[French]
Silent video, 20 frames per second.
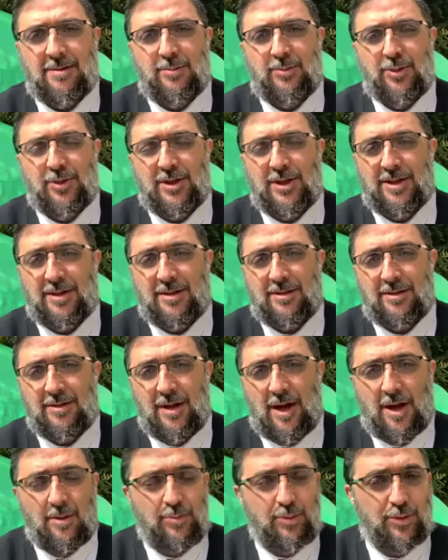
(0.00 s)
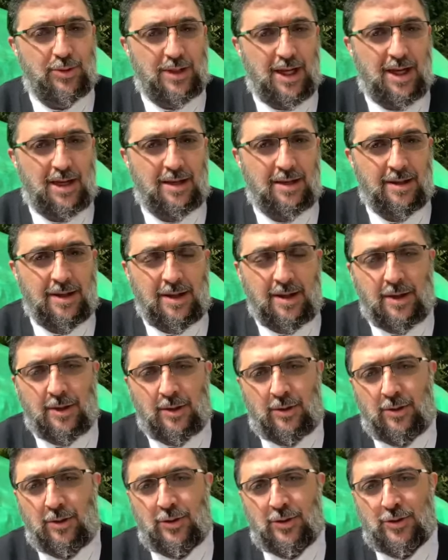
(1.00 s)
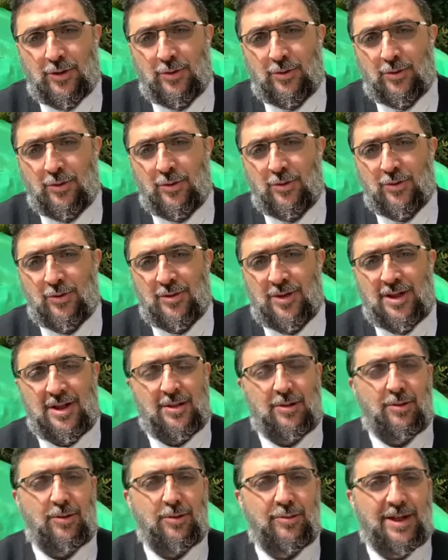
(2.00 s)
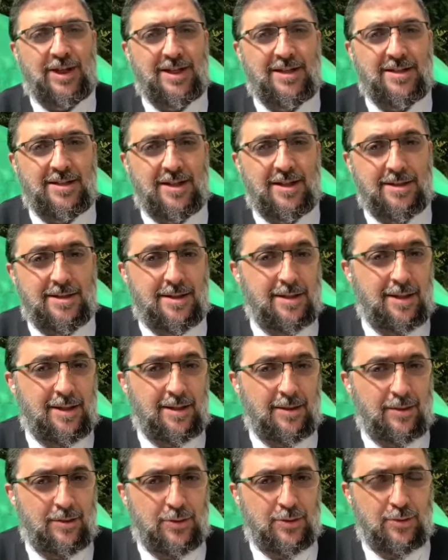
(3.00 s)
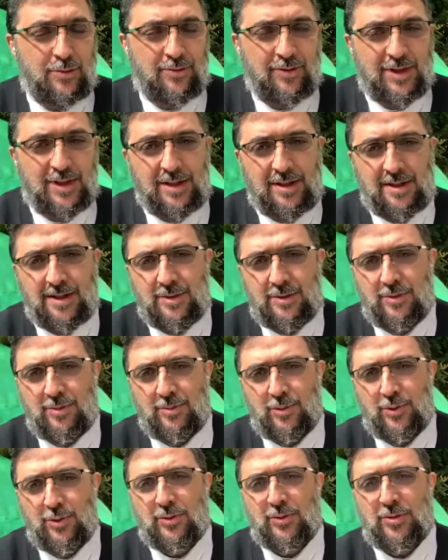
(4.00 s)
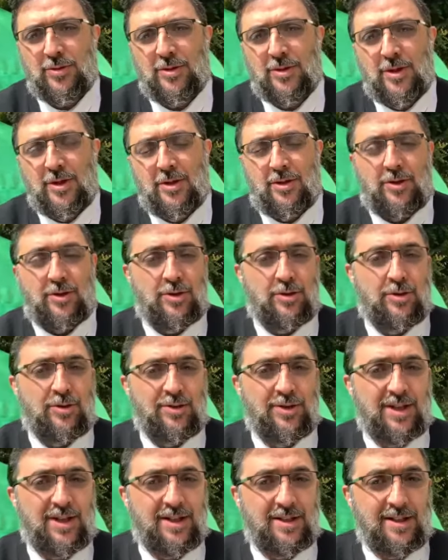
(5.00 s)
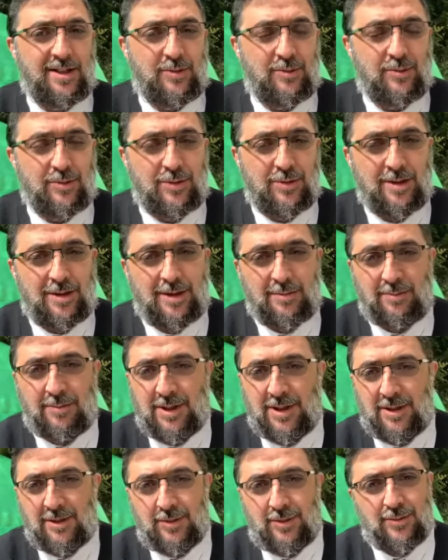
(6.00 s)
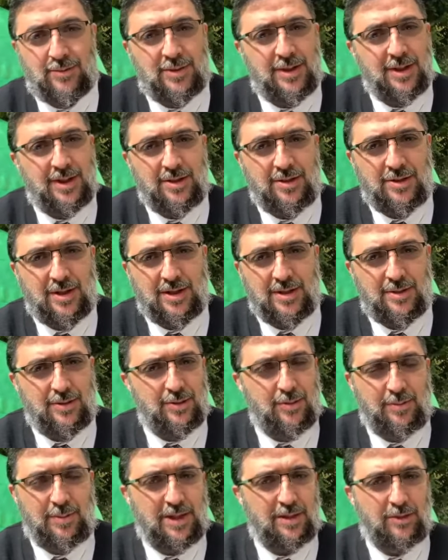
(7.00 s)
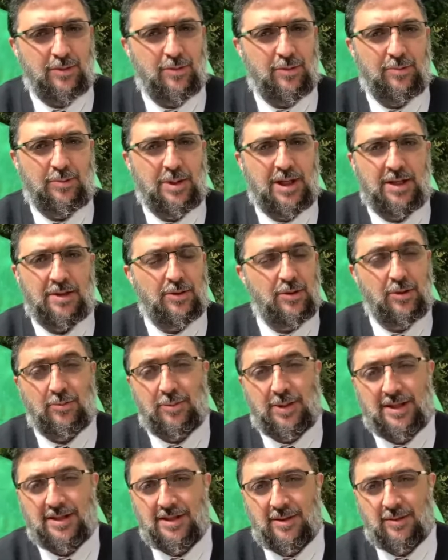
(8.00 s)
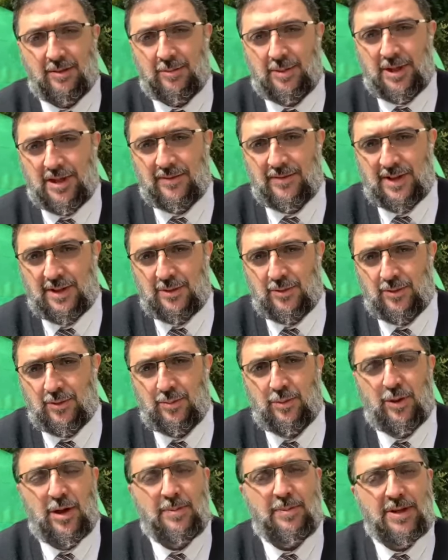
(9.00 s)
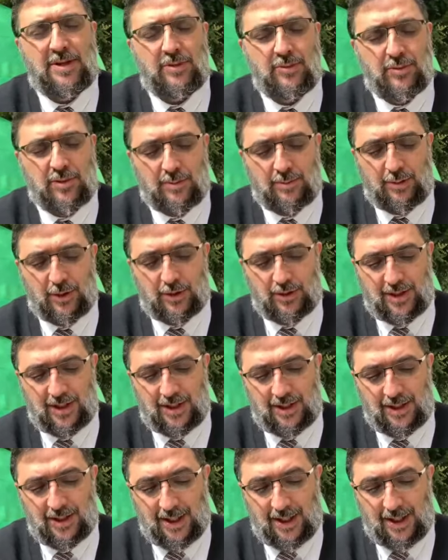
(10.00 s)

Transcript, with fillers: peut-être un peu tard, que lorsque l'on quitte le magasin, c'est-à-dire lorsqu'on va quitter ce monde, on rendra des comptes, mais toutes ces richesses ne pas, ne partiront pas avec nous. On ne pourra pas tout emporter,